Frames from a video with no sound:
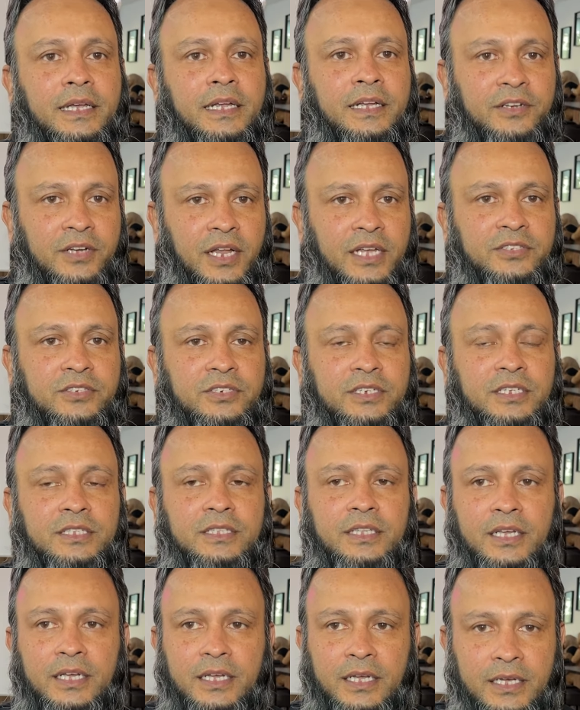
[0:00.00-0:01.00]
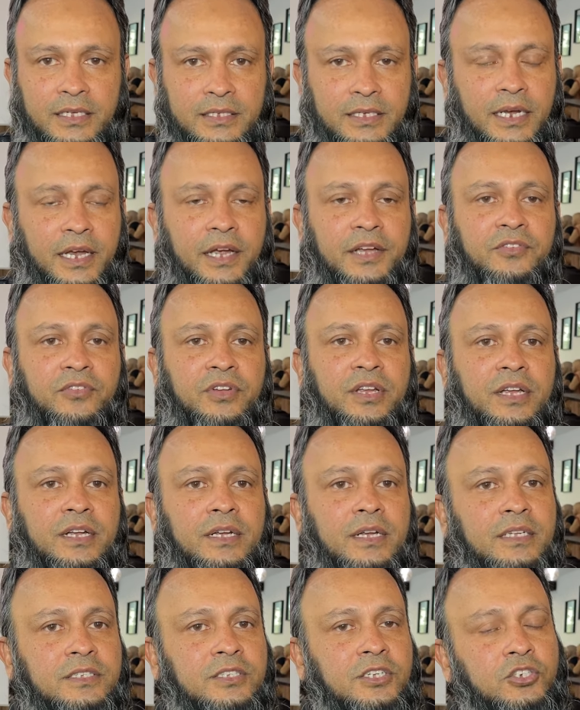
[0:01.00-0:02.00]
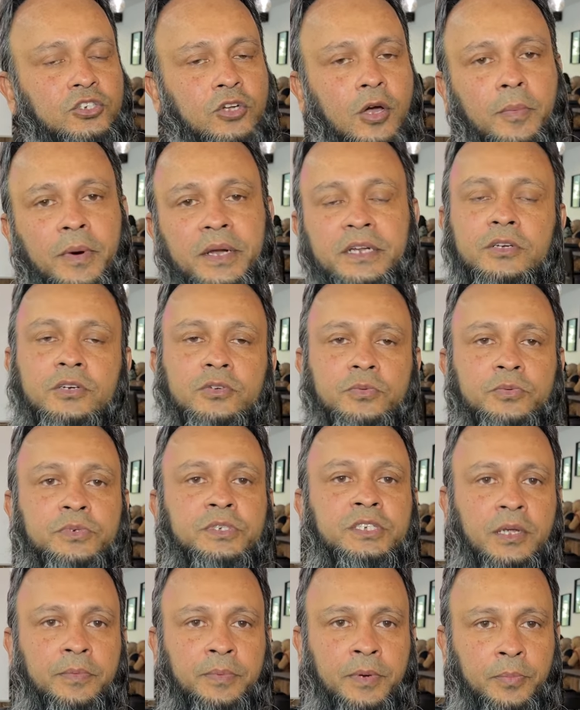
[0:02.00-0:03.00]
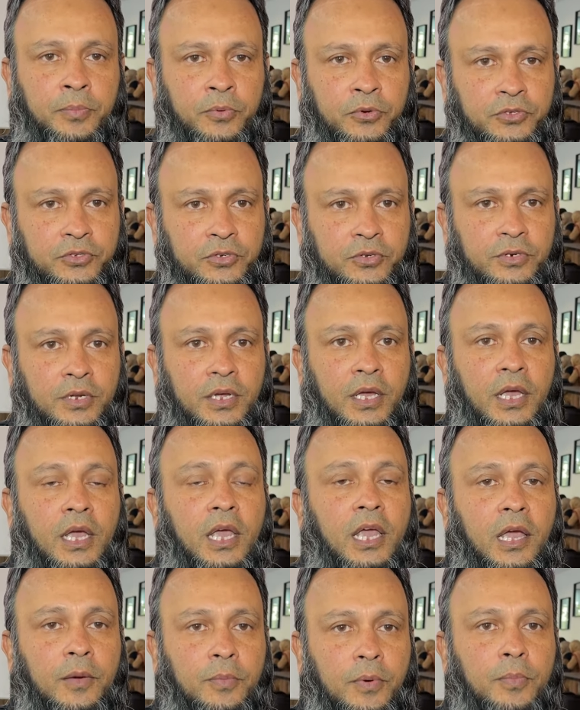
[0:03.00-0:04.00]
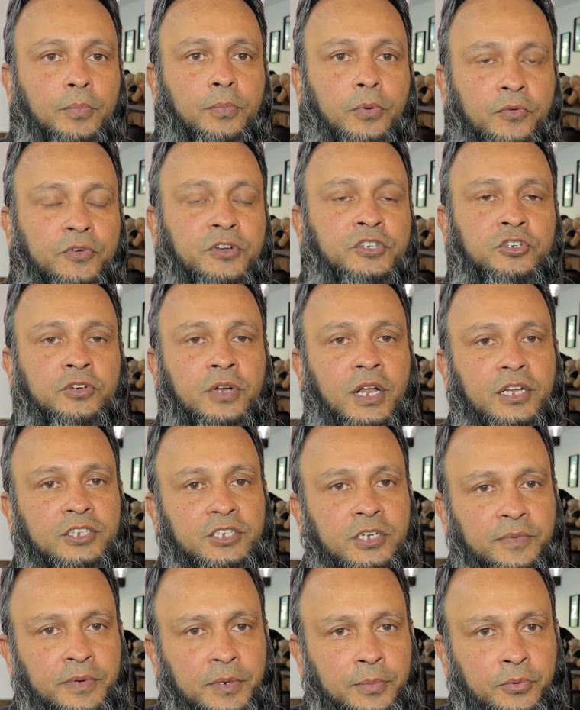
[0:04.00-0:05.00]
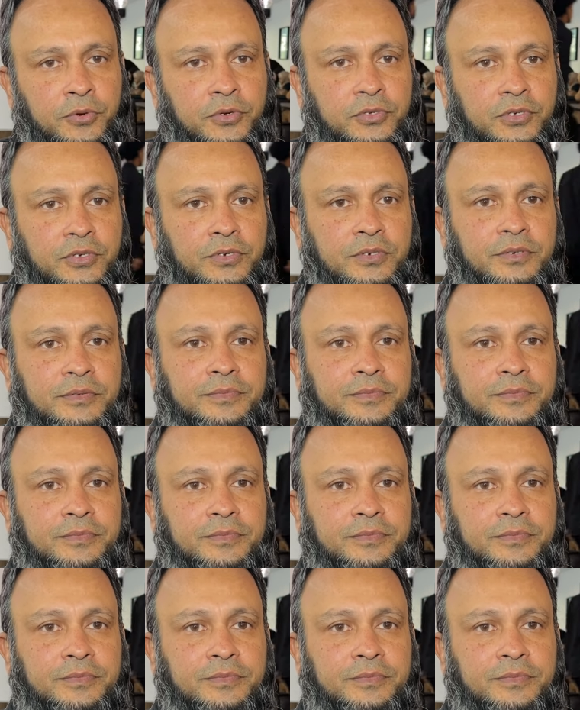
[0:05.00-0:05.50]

ইন্ডাস্ট্রিতে এই যে কেটারিং ইন্ডাস্ট্রি সবারই খুবই শেফের প্রয়োজন এবং প্রফেশনাল শেফের প্রয়োজন